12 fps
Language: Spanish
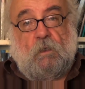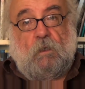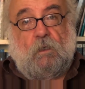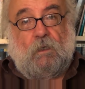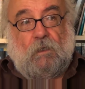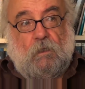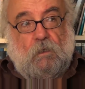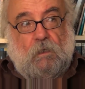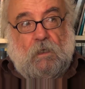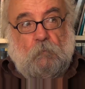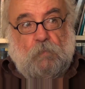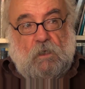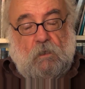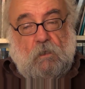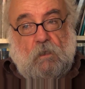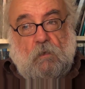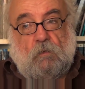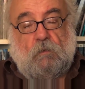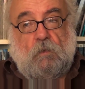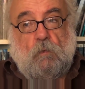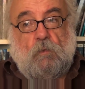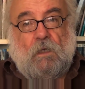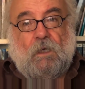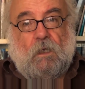eh, la, la aparición de
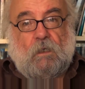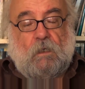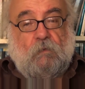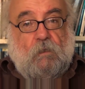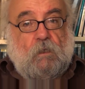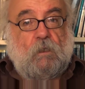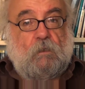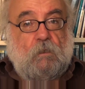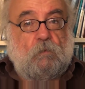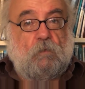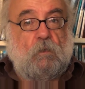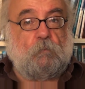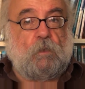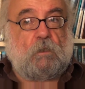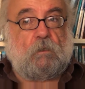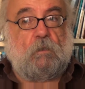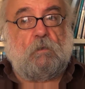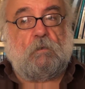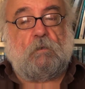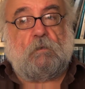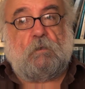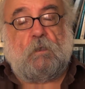un ala radical dentro del Partido Partido